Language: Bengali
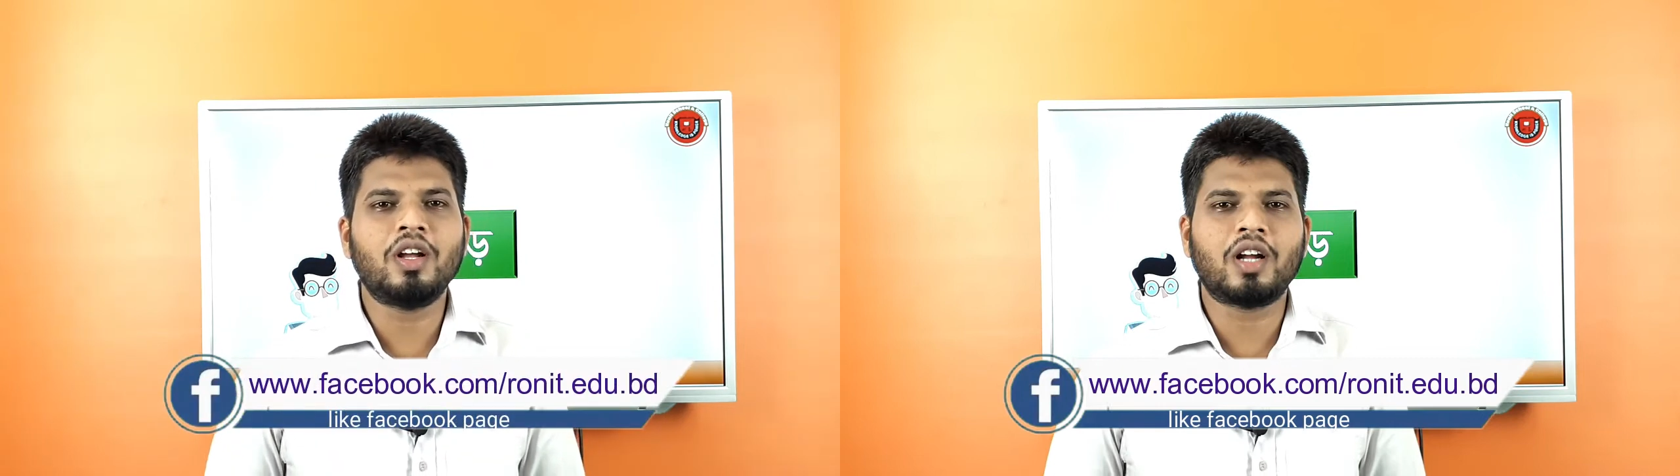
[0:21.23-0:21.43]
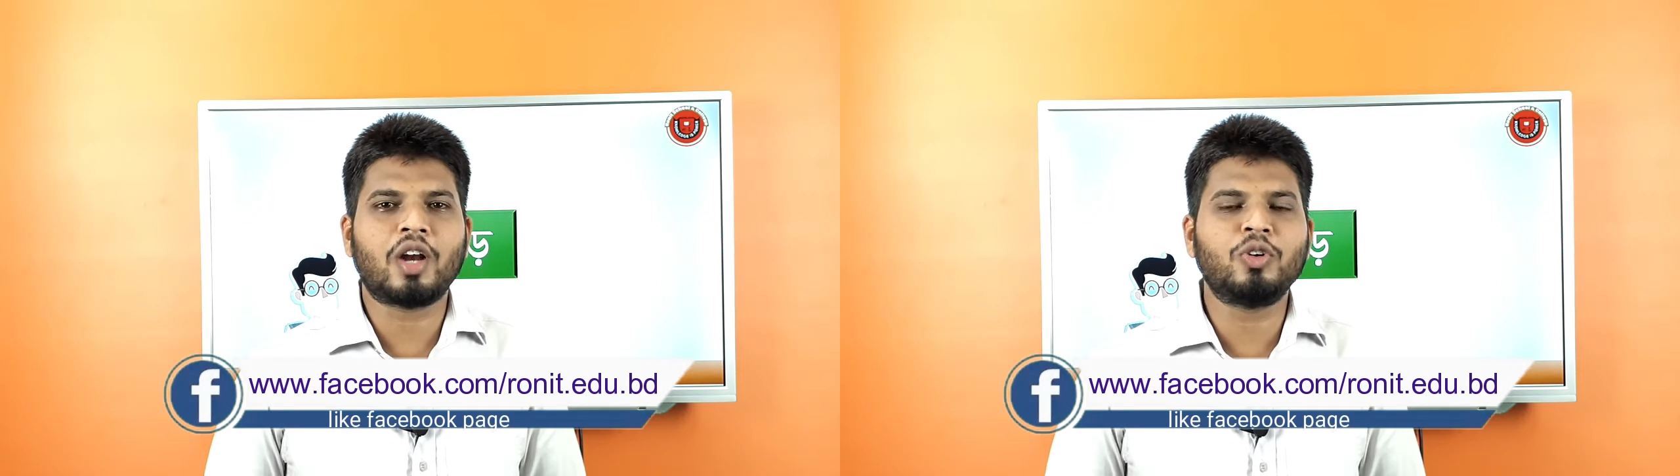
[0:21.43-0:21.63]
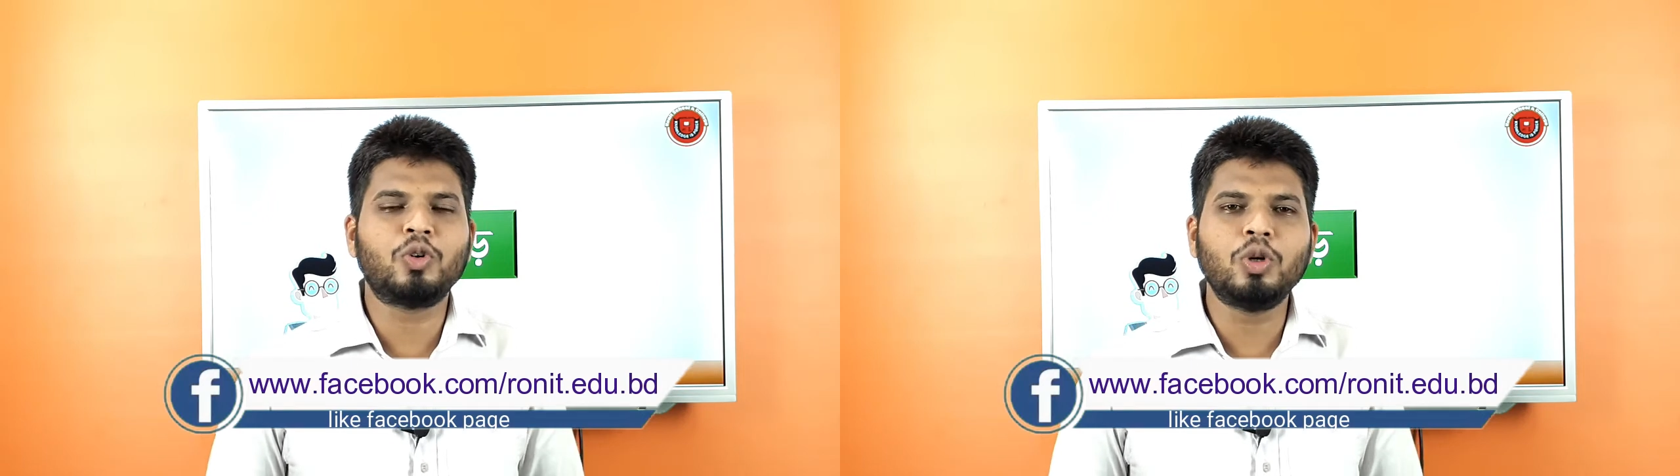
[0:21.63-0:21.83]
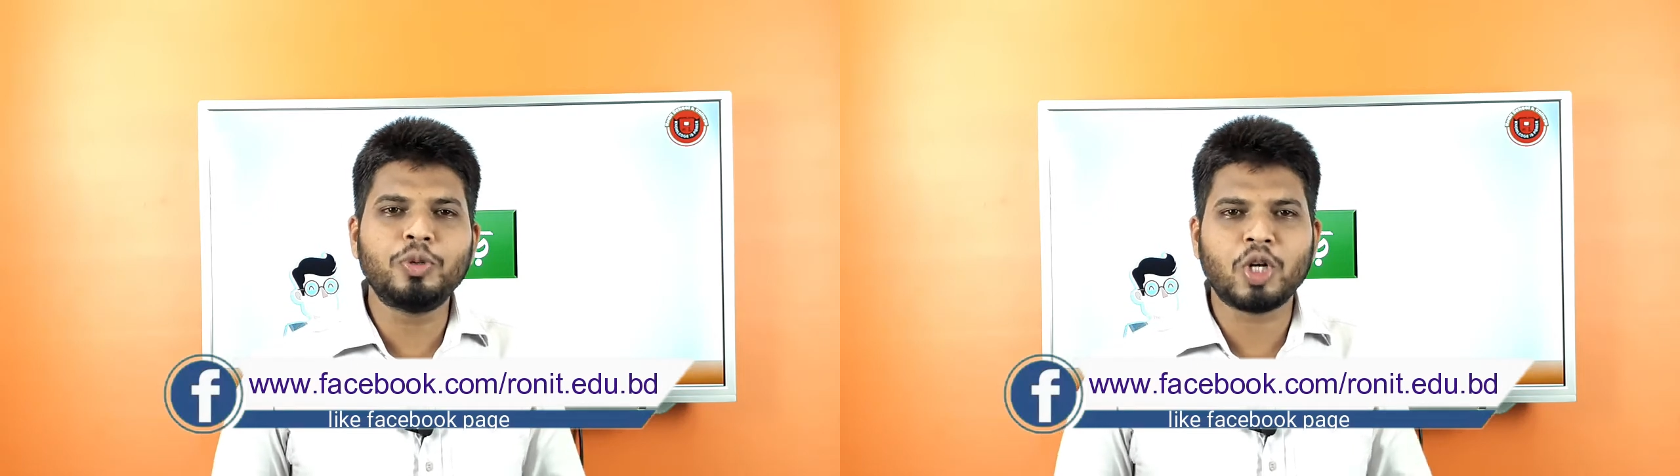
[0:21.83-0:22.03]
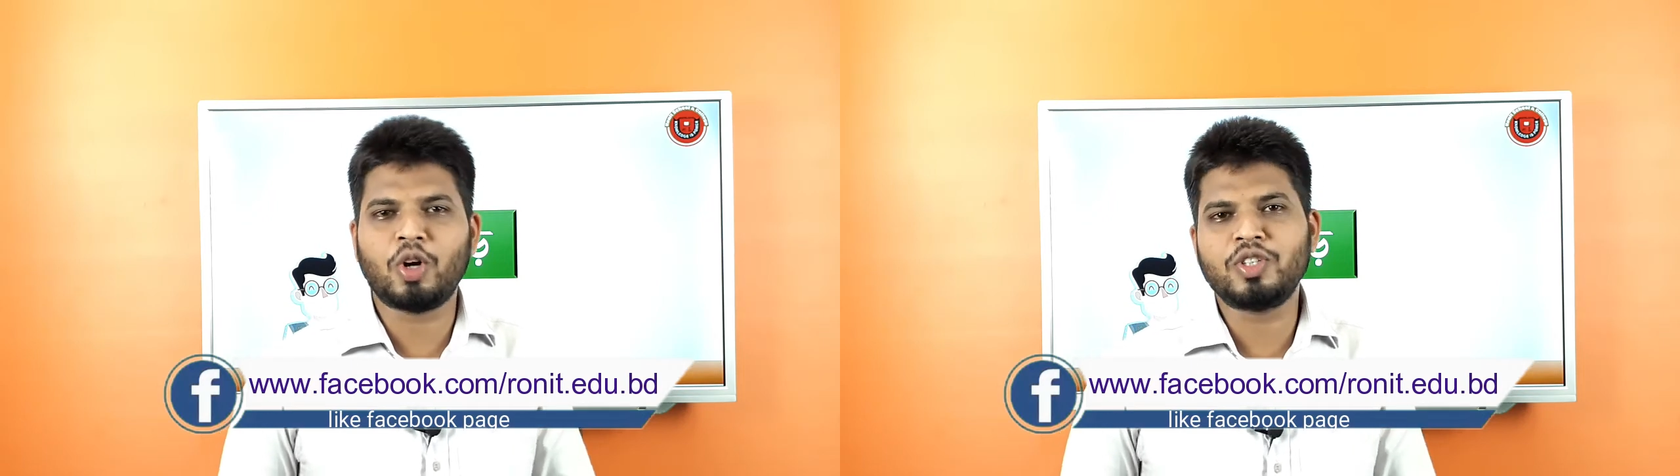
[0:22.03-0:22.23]
কারণ খুব
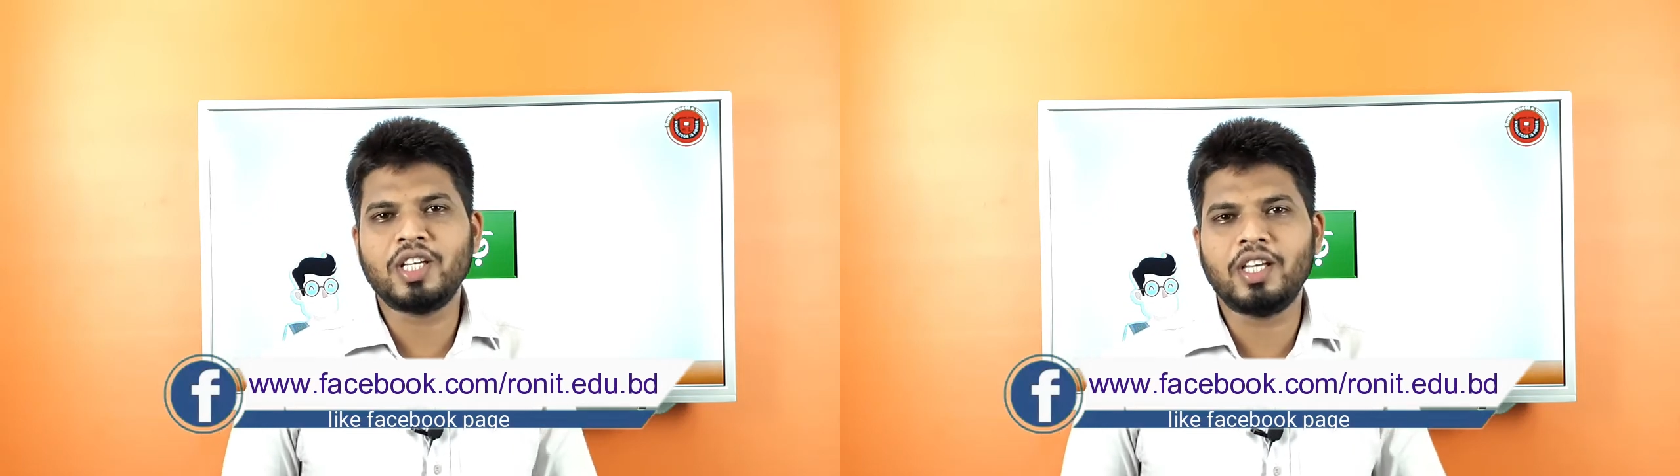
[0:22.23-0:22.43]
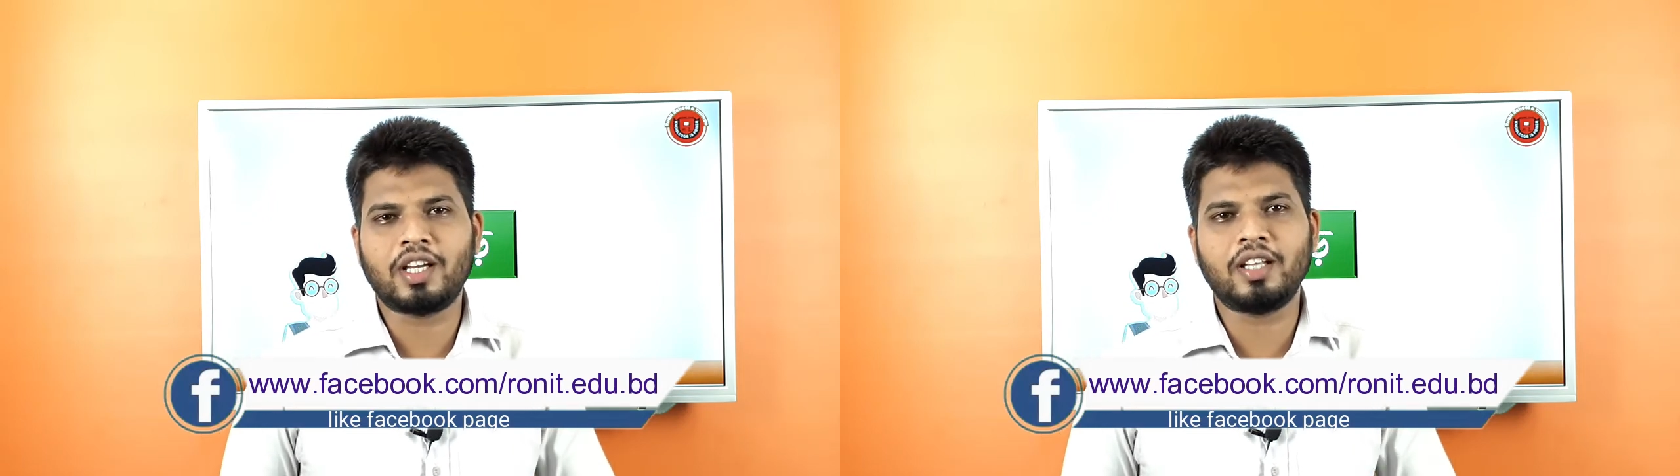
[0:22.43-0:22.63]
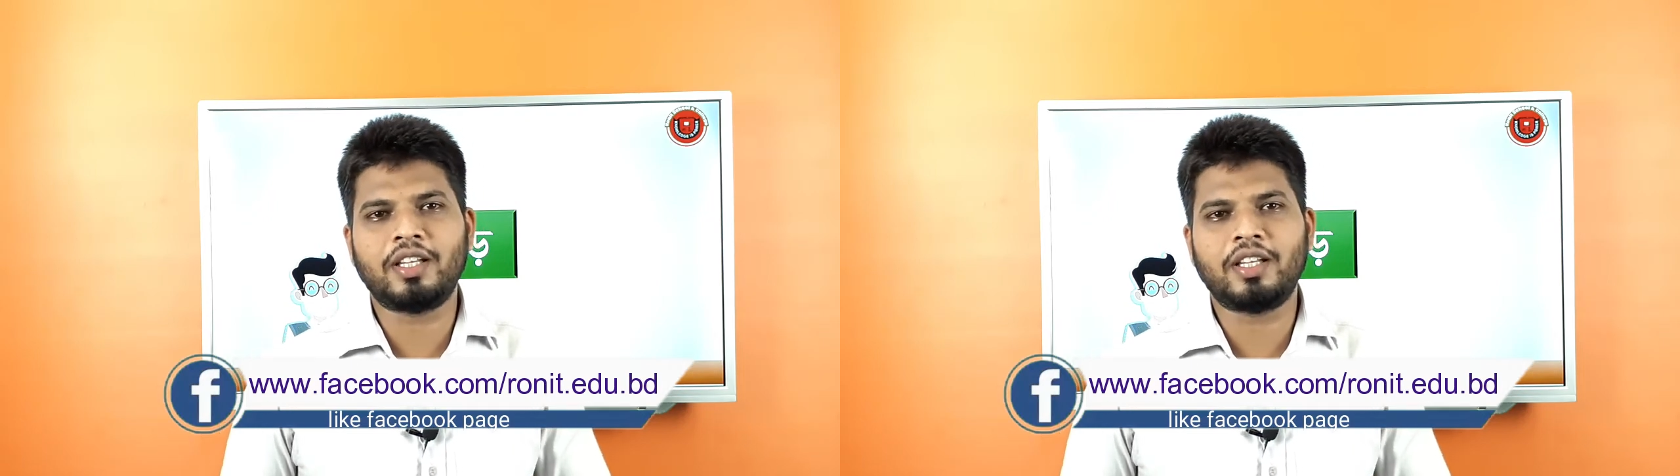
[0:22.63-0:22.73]
সহজেই এখান